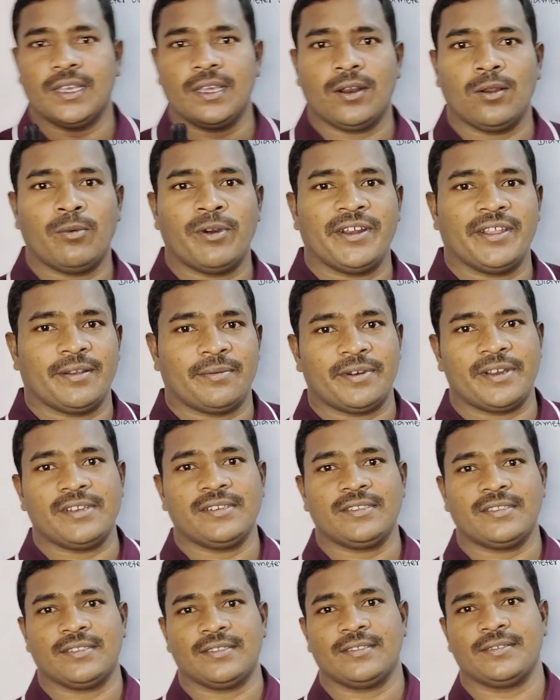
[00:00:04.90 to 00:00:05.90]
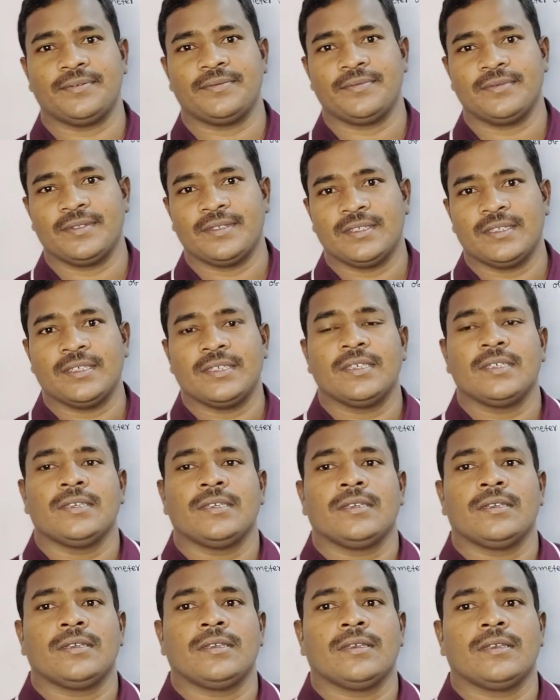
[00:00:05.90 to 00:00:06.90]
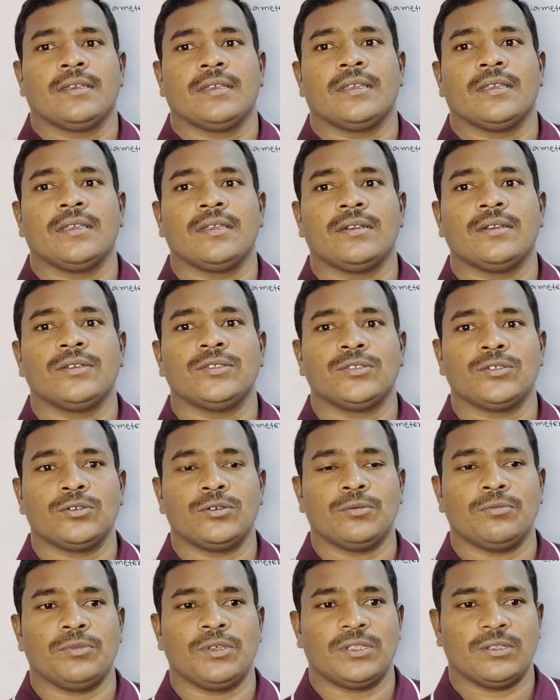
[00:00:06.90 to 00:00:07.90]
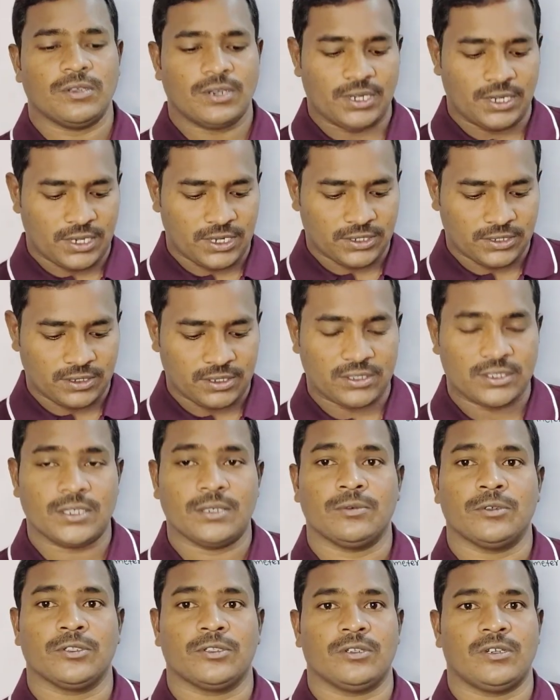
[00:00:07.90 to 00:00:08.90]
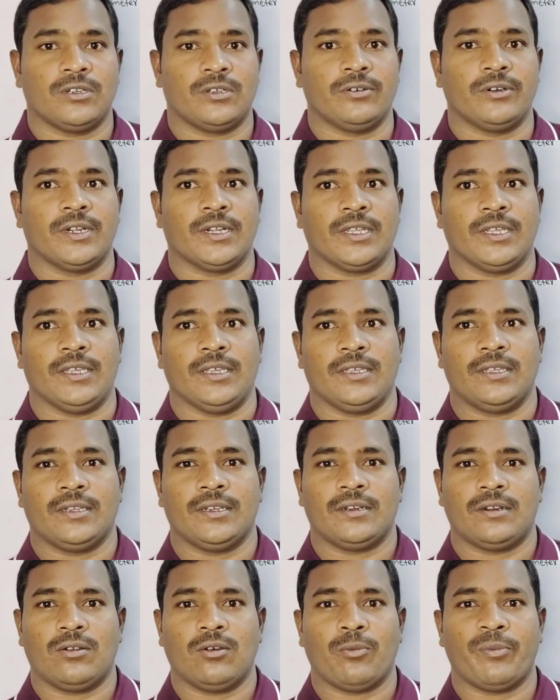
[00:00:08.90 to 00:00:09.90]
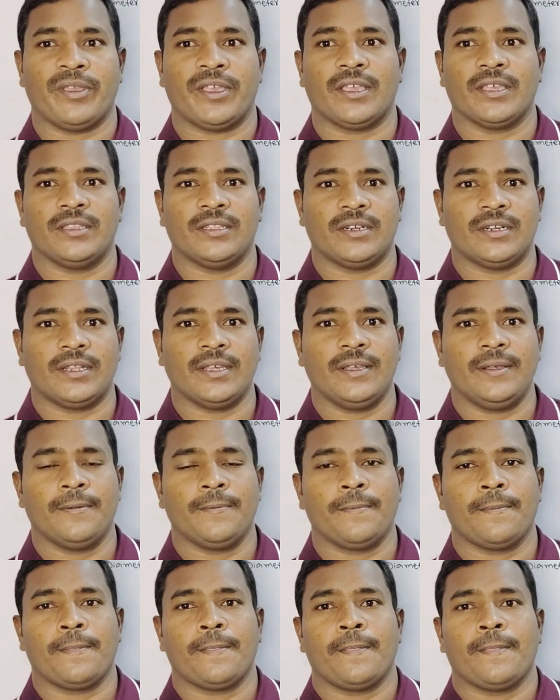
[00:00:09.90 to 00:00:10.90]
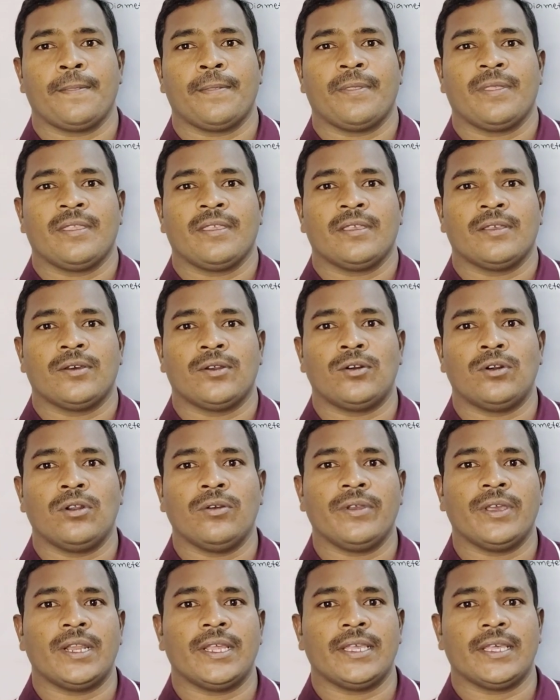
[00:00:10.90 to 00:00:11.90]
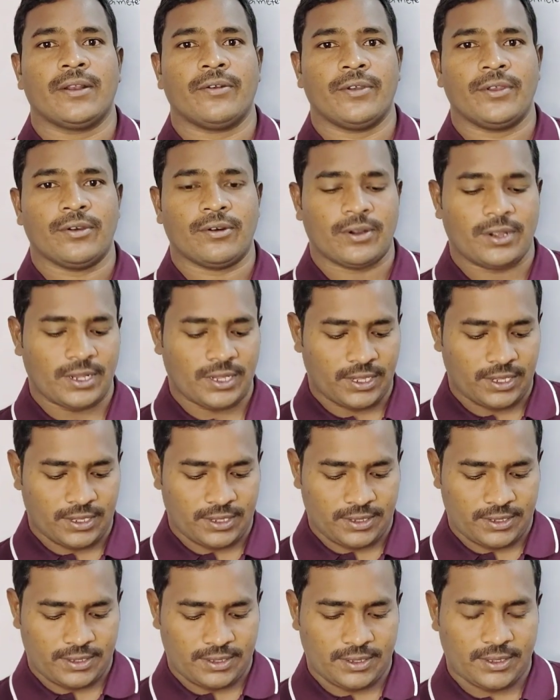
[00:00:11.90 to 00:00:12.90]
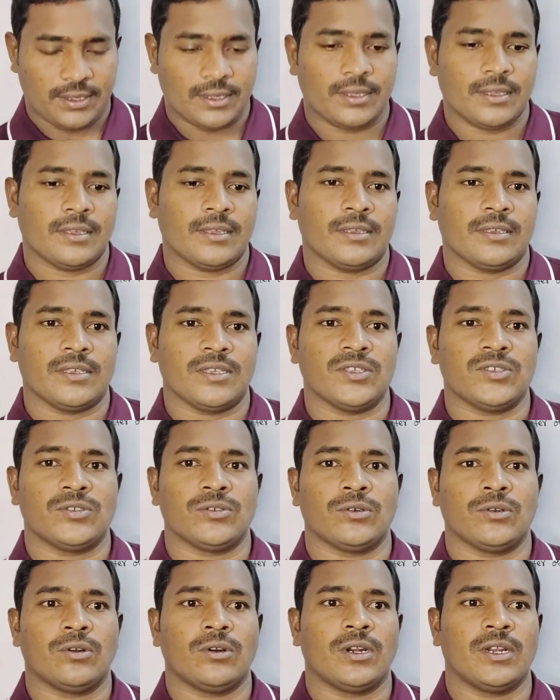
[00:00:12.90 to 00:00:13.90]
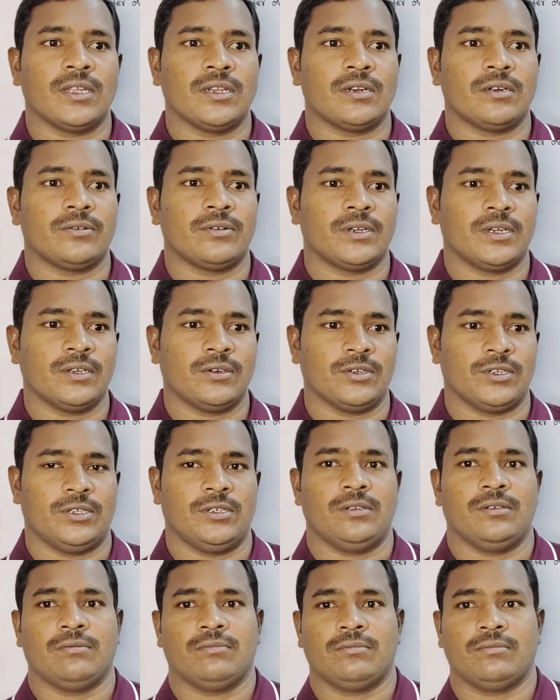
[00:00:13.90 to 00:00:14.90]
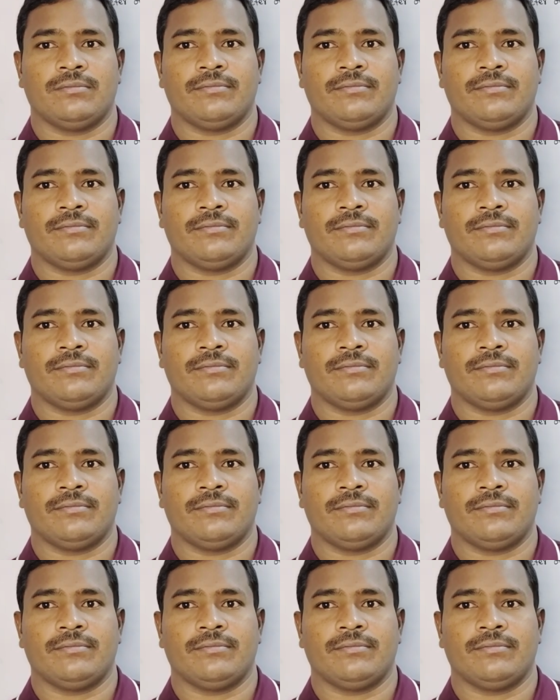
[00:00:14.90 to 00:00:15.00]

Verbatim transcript: హలో మై డియర్ ఫ్రెండ్స్ ఈరోజు మీతో నేను డిస్కస్ చేయబోతున్నటువంటి టాపిక్ ఏంటంటే రెండు వేల ఇరవై ఒకటి ఇస్రోలో అడిగినటువంటి క్వశ్చన్